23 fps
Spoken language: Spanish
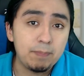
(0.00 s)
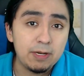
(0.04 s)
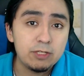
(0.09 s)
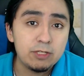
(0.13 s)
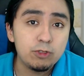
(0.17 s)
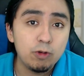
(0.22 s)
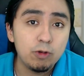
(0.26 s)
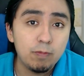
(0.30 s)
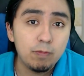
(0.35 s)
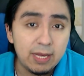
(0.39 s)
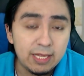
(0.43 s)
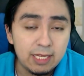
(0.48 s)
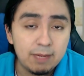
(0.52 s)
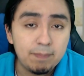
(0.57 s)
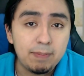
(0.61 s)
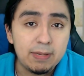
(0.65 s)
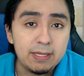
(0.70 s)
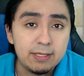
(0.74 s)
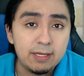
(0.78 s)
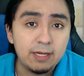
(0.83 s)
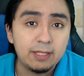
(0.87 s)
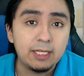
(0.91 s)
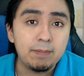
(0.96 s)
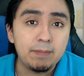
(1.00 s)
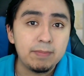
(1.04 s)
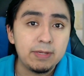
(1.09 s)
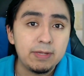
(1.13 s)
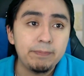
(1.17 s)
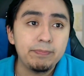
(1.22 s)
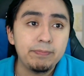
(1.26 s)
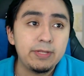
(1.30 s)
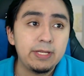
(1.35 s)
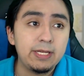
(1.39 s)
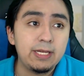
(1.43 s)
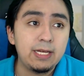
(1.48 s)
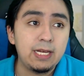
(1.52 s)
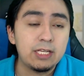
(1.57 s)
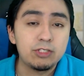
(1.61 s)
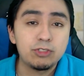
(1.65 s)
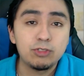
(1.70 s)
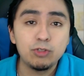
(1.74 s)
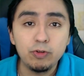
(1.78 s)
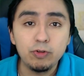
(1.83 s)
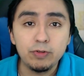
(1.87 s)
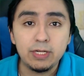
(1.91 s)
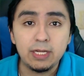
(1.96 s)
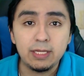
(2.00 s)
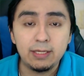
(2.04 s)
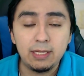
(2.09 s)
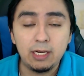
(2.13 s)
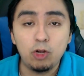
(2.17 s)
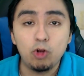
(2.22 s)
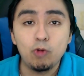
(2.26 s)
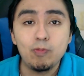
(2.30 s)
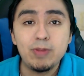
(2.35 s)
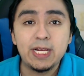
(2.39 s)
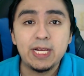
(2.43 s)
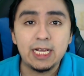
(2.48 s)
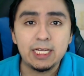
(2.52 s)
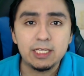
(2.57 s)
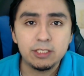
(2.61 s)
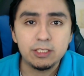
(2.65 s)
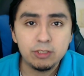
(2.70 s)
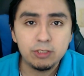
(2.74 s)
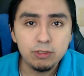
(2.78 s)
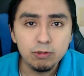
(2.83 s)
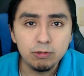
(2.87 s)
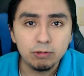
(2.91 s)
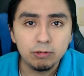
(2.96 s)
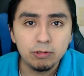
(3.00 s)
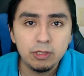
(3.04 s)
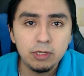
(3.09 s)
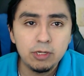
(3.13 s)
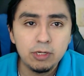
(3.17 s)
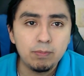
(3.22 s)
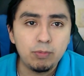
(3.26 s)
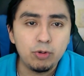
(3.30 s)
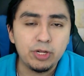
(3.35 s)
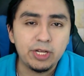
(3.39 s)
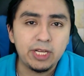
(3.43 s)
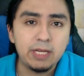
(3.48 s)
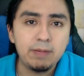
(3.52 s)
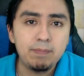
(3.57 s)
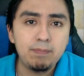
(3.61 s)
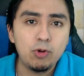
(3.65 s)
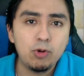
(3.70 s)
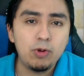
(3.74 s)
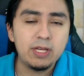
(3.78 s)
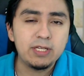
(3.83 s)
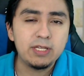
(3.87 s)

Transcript: precio va a depender también de la zona, de la ubicación. Por ejemplo,